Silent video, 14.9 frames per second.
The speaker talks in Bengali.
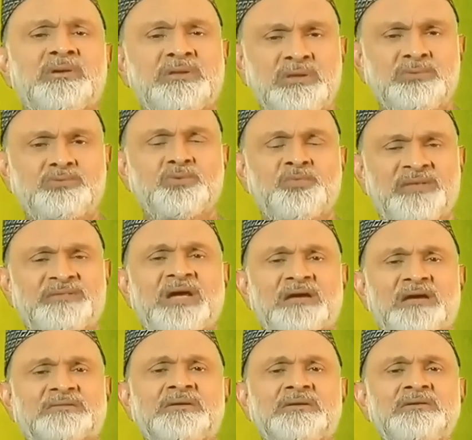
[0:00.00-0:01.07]
ঋতুভেদে
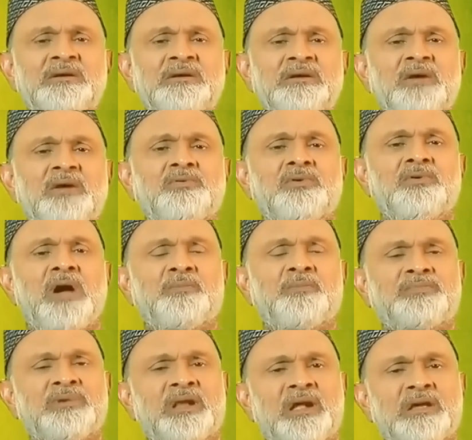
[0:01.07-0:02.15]
আসে এবং
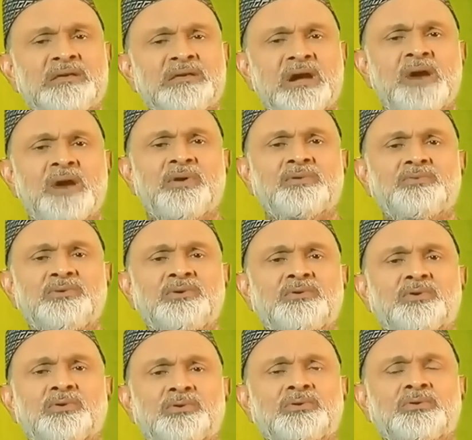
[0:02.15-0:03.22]
আপনারা এই খাবারগুলি
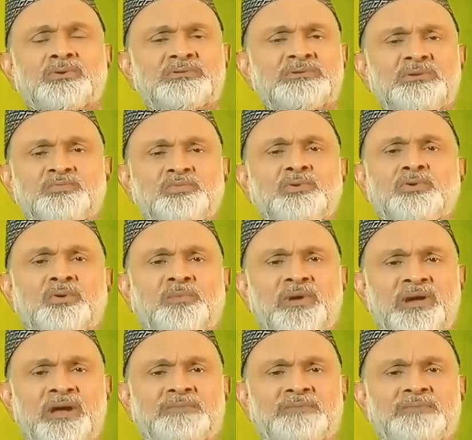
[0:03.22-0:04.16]
গ্রহণ করতে ভুল করবেন না